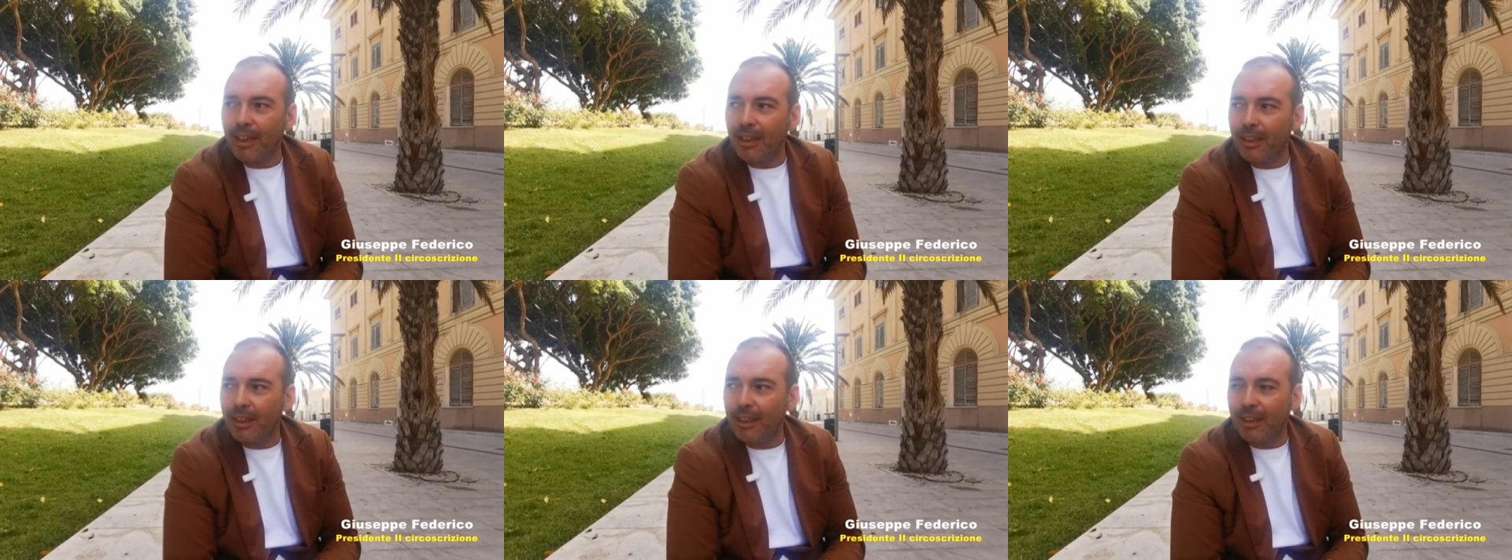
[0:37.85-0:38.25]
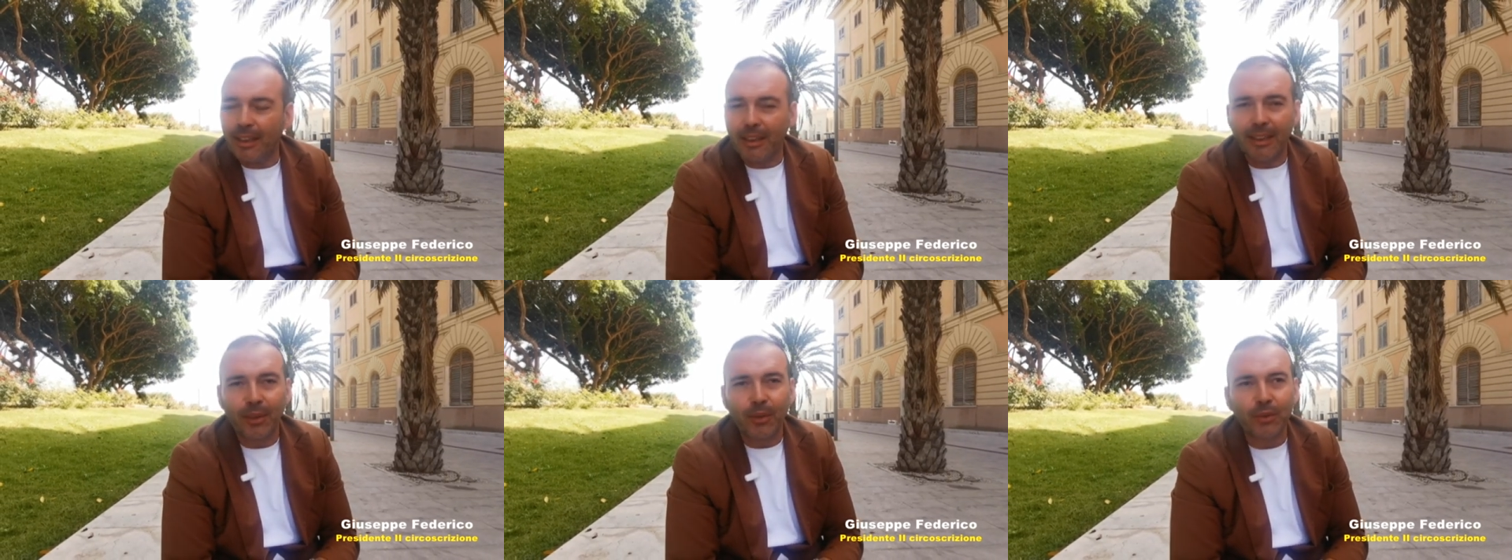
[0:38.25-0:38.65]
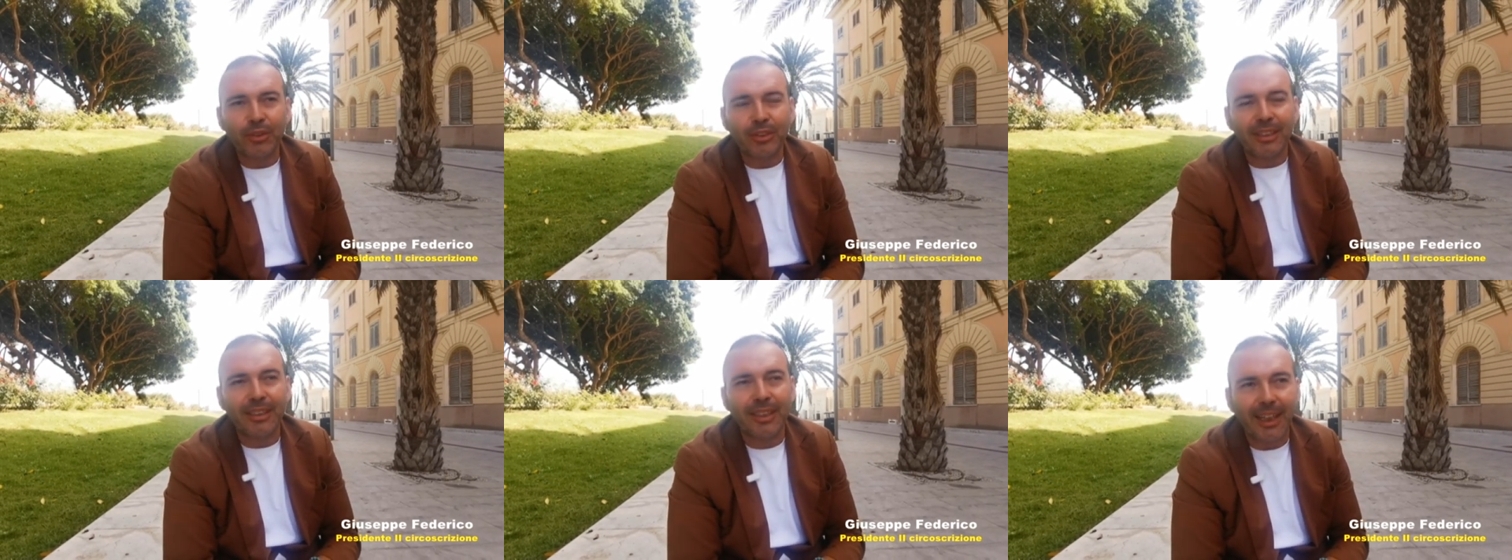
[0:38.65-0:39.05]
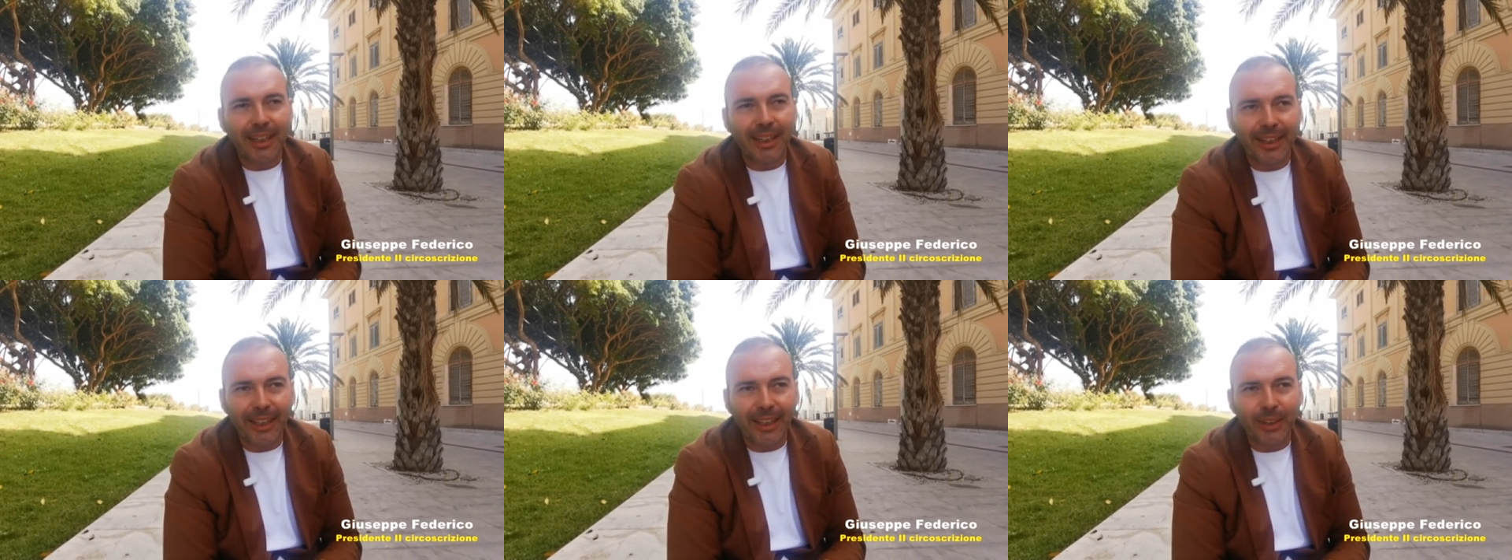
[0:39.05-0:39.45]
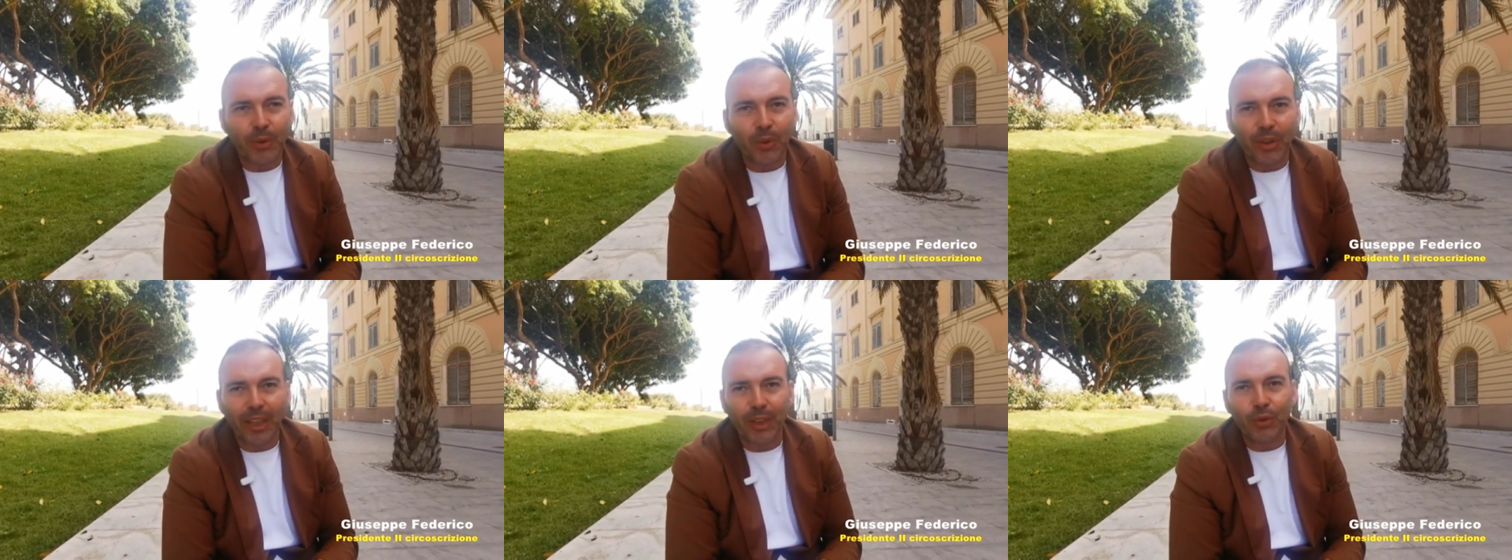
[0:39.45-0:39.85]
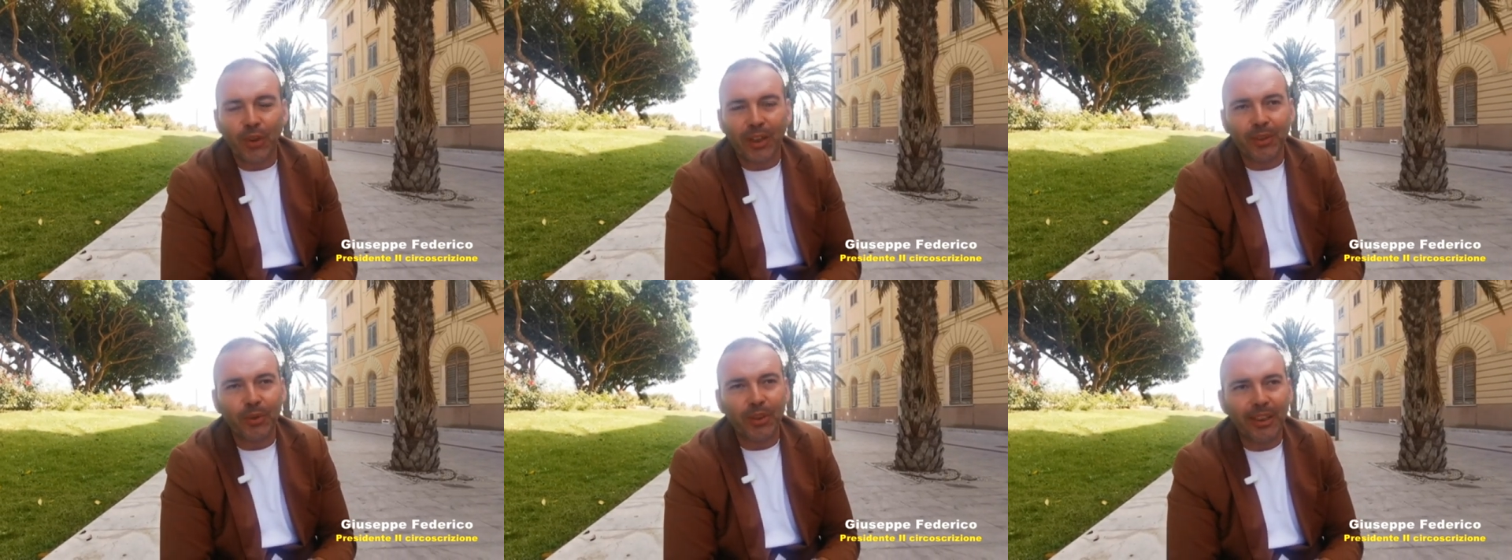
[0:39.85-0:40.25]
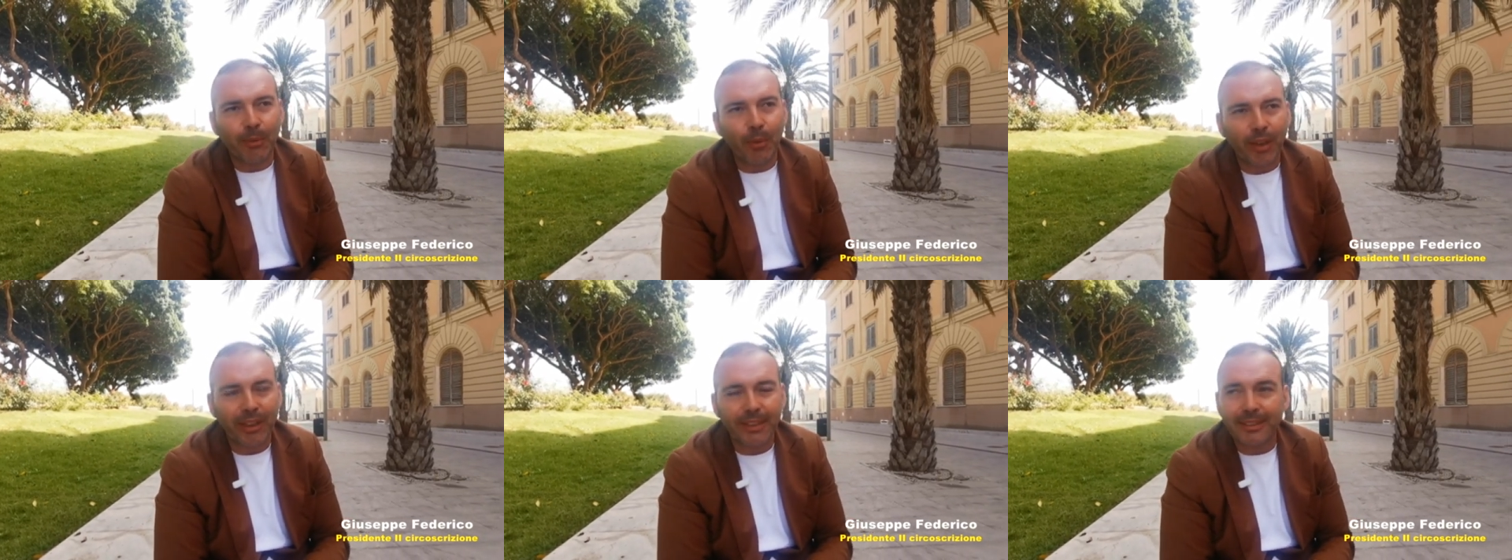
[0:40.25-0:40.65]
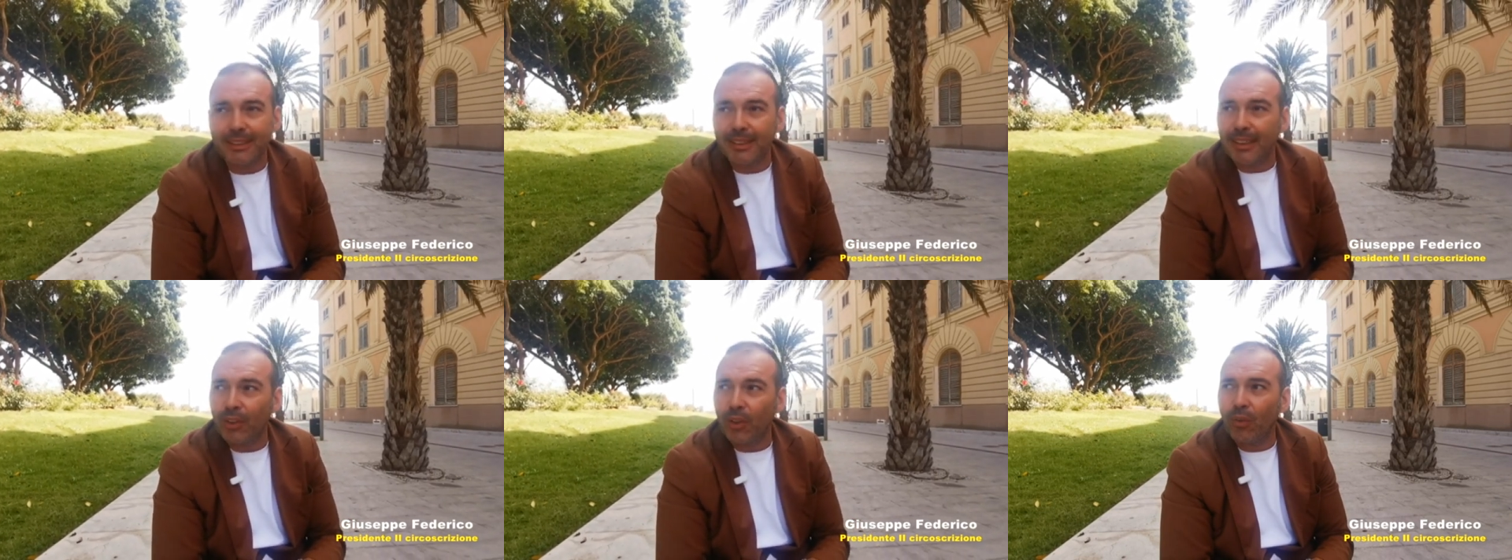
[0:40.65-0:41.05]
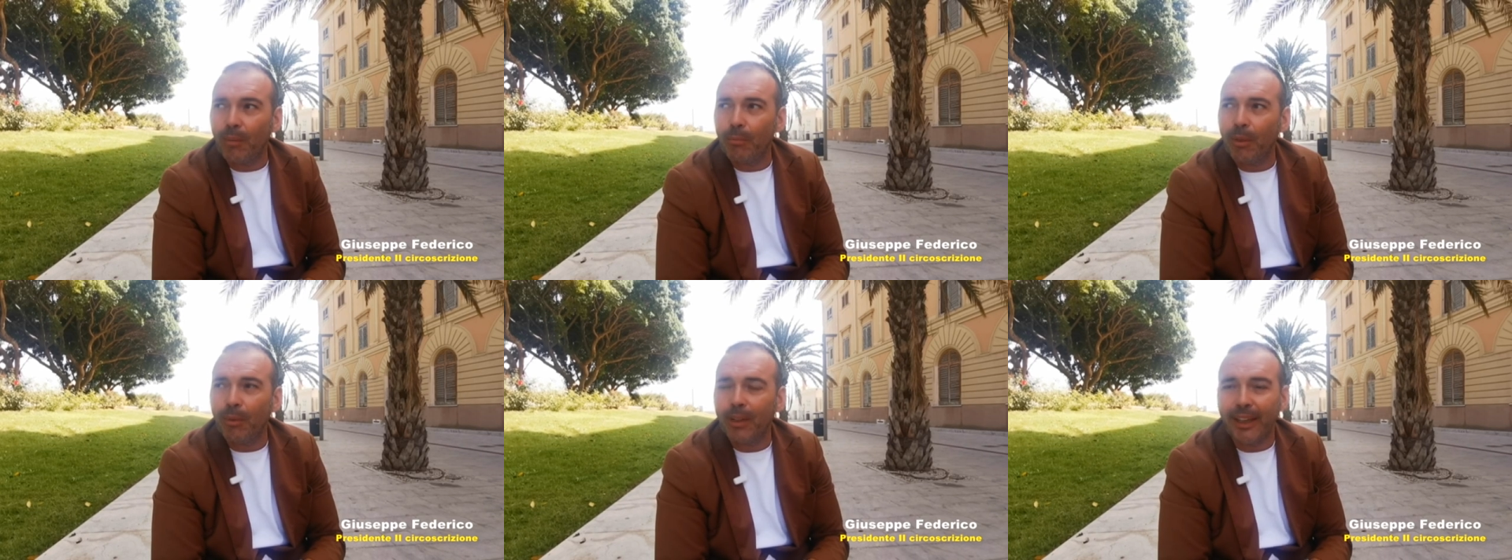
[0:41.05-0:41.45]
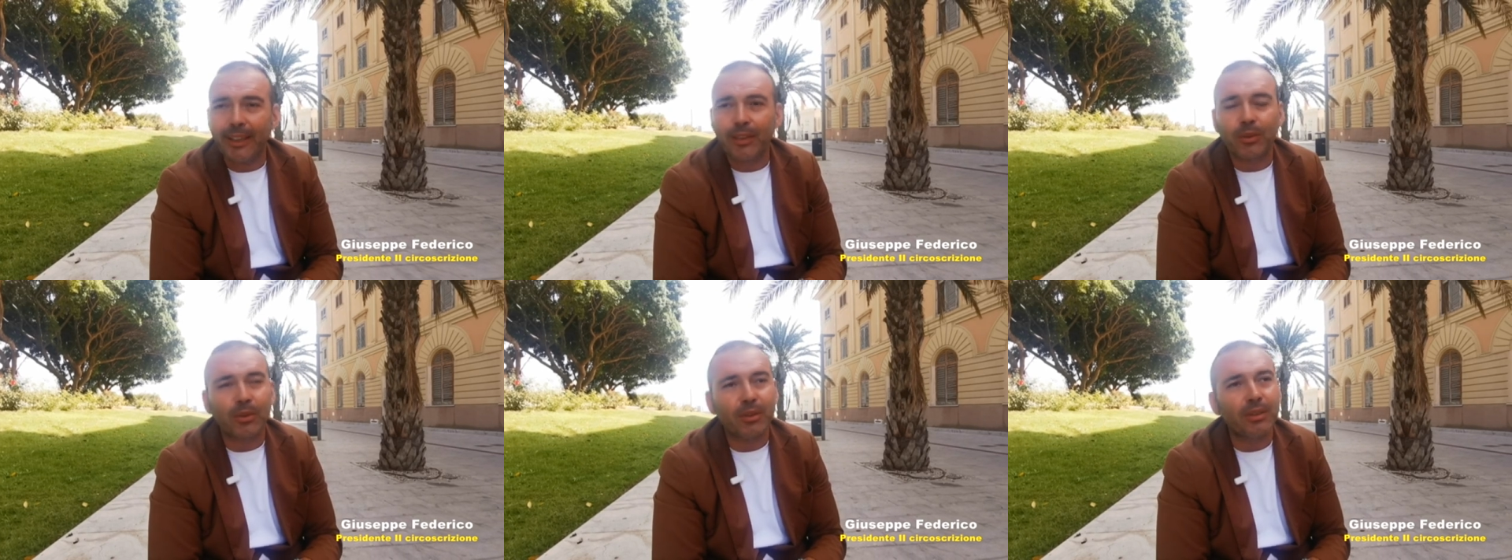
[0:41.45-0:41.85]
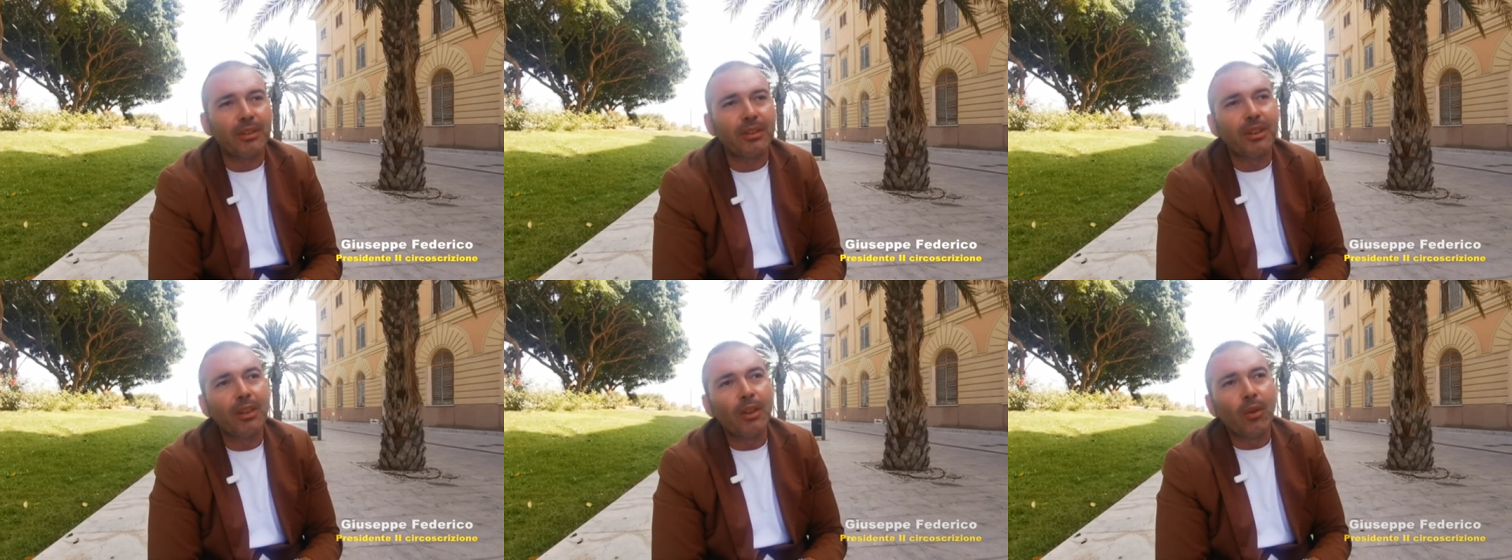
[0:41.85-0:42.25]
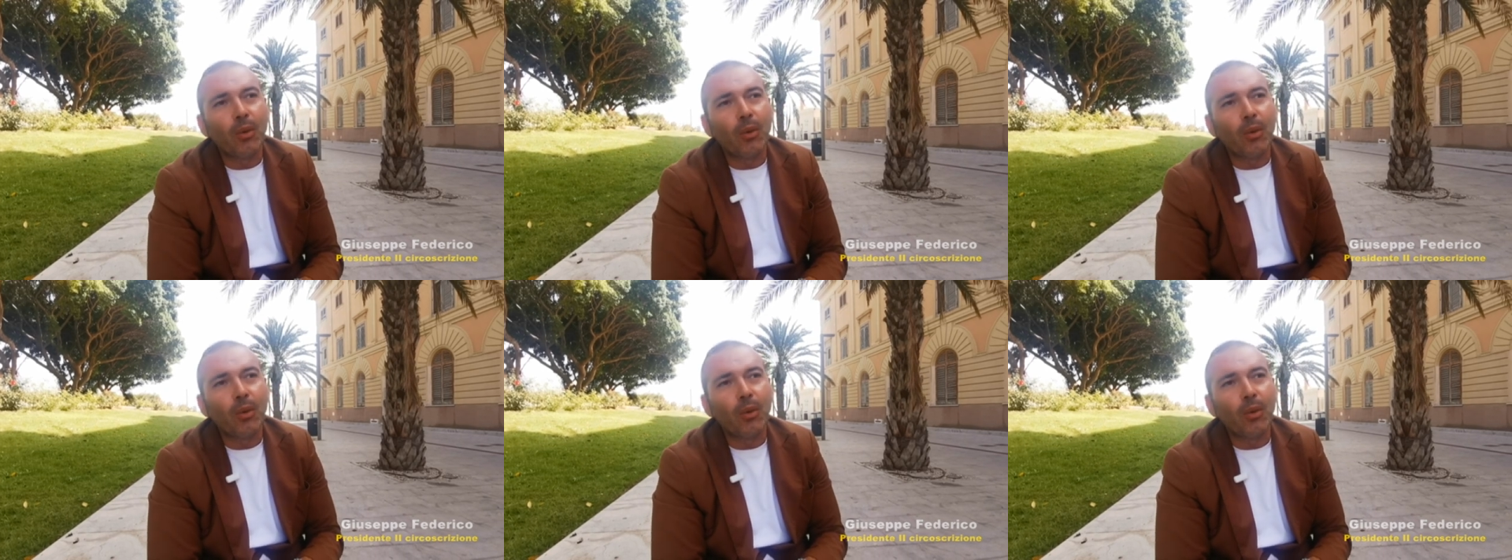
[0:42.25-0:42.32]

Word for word: alla consigliera Leto che è Giocando in Democrazia, dove abbiamo eletto